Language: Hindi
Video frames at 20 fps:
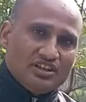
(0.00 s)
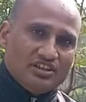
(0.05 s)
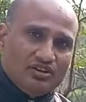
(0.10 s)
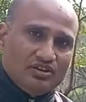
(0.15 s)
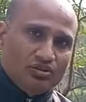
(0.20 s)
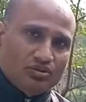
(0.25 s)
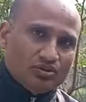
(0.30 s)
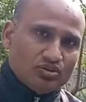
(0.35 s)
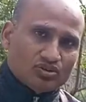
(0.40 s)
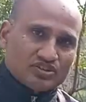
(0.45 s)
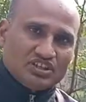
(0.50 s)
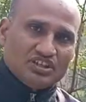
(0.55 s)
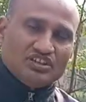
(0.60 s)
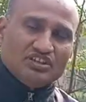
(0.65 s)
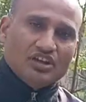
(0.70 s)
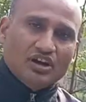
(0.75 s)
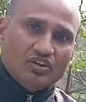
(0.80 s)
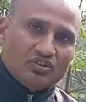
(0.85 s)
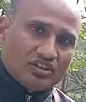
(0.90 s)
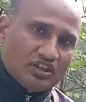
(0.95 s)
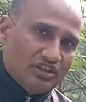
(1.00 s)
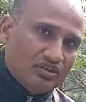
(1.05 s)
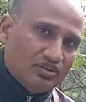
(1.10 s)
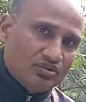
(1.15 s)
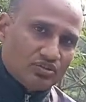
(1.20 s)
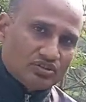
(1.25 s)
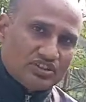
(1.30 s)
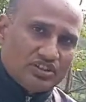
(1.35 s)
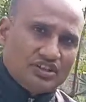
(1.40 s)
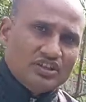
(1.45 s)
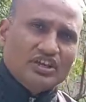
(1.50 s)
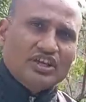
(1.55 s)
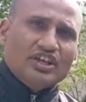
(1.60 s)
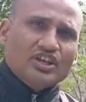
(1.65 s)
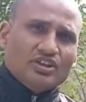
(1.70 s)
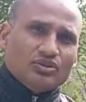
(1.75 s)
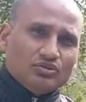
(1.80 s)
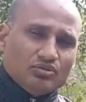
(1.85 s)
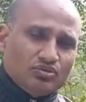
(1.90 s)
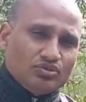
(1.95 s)
के लोग थे गांव के लोग थे
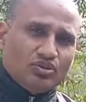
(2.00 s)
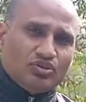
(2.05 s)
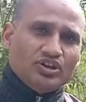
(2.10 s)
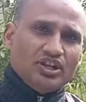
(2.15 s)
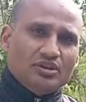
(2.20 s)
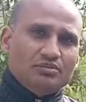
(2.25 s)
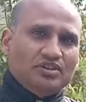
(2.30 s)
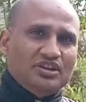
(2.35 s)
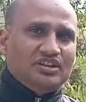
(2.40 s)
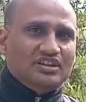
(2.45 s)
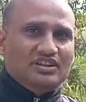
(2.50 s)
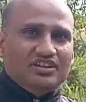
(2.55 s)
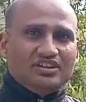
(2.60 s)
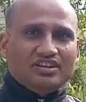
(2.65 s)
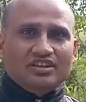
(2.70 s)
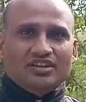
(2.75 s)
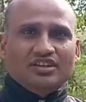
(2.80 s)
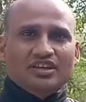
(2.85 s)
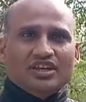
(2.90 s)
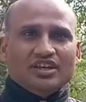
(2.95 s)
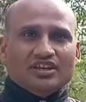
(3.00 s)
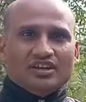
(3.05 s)
उन्होंने भी इनकी